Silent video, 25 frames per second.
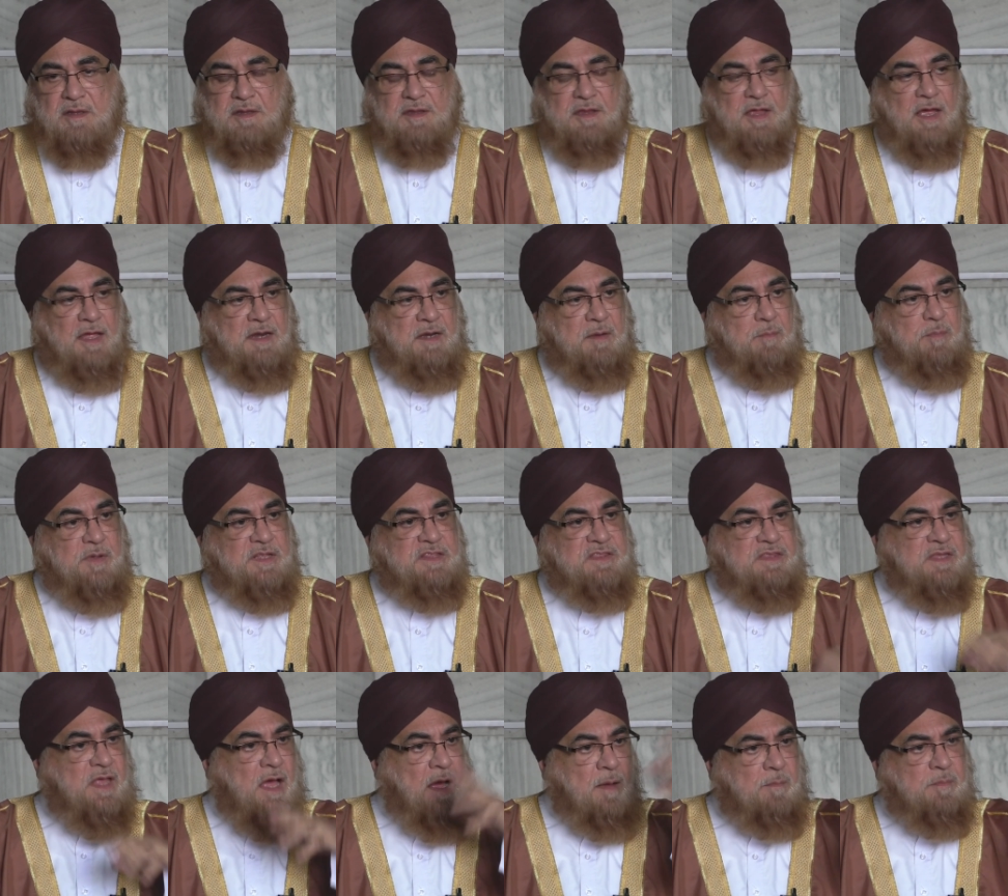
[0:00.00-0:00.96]
यानि
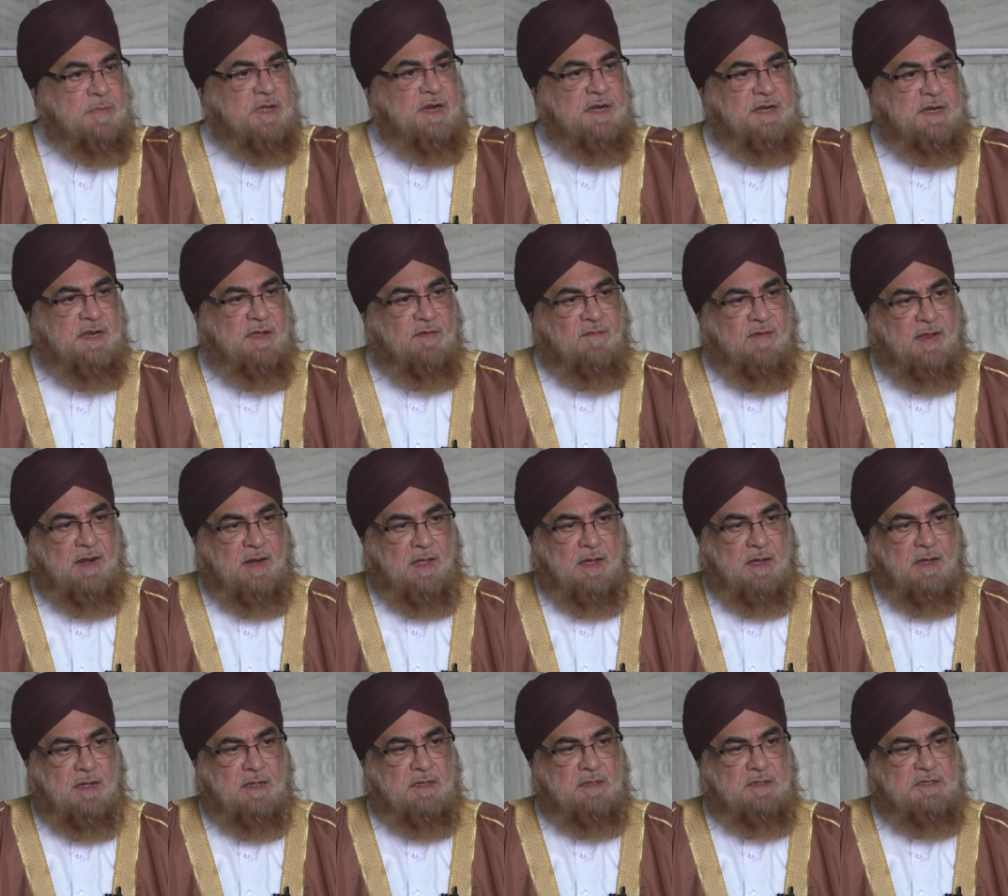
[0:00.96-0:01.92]
बदनाम करने
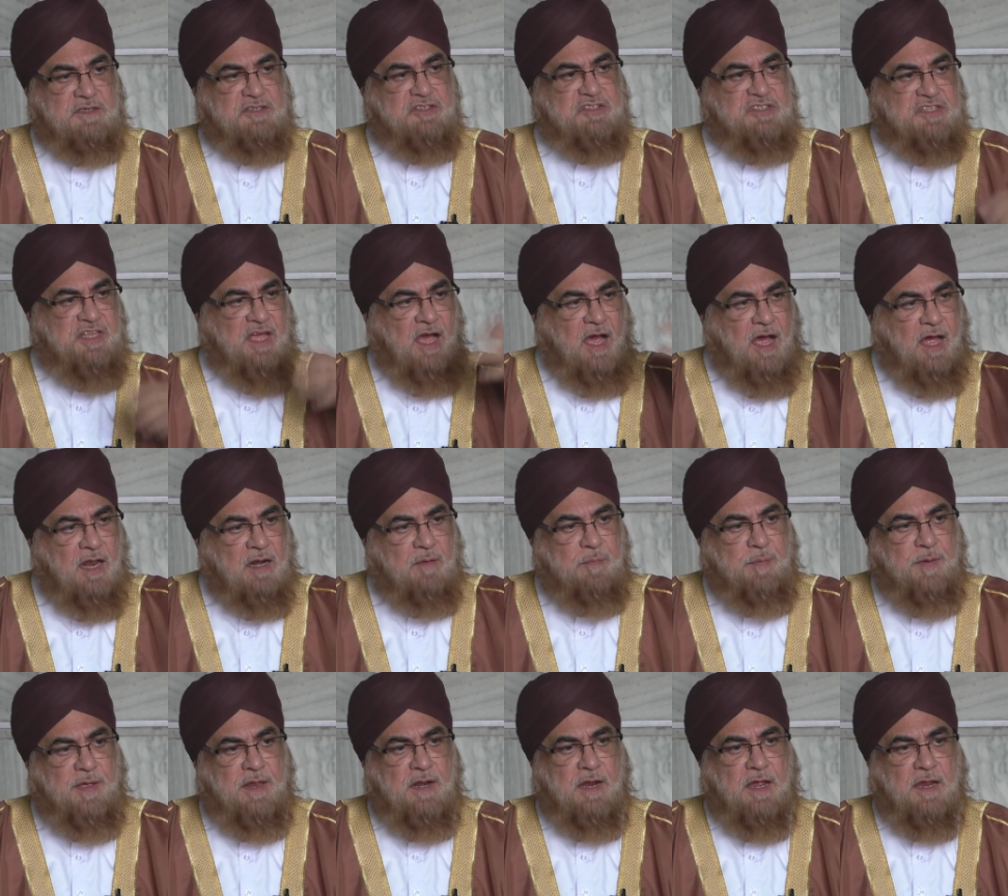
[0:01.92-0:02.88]
वाला इश्तियाल
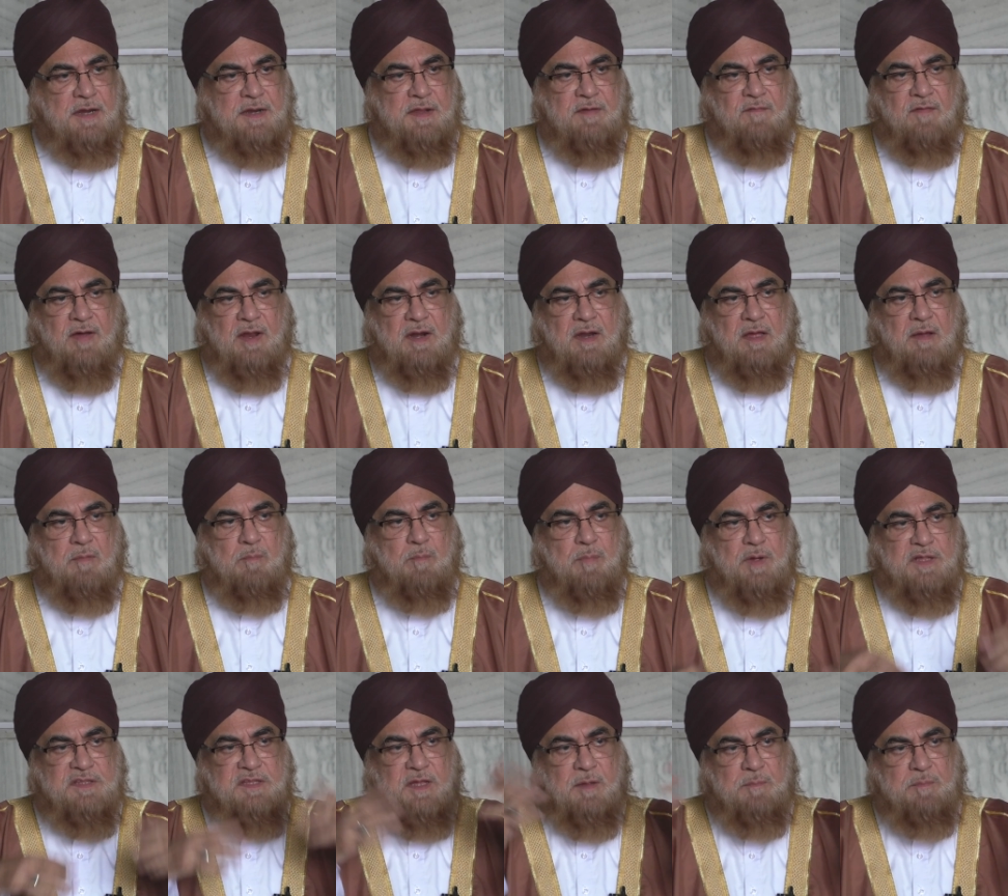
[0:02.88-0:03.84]
फैलाने वाला
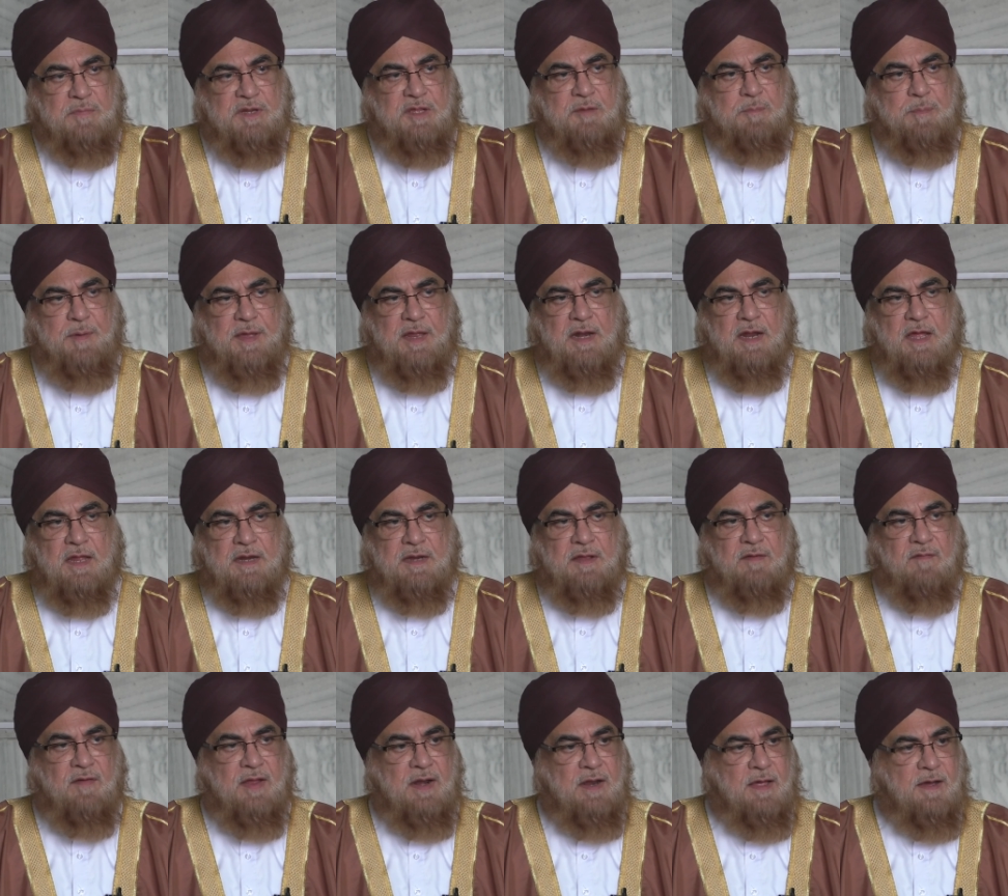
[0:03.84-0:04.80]
बदअमनी
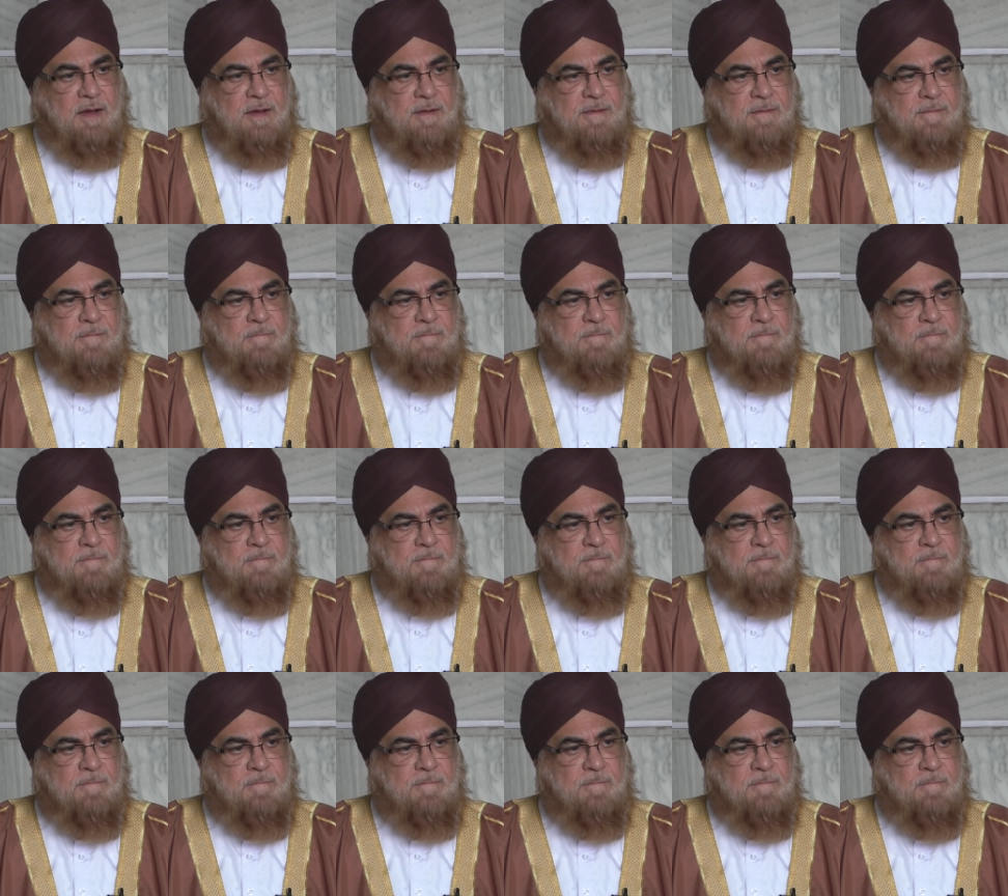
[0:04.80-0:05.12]
फैलाने वाला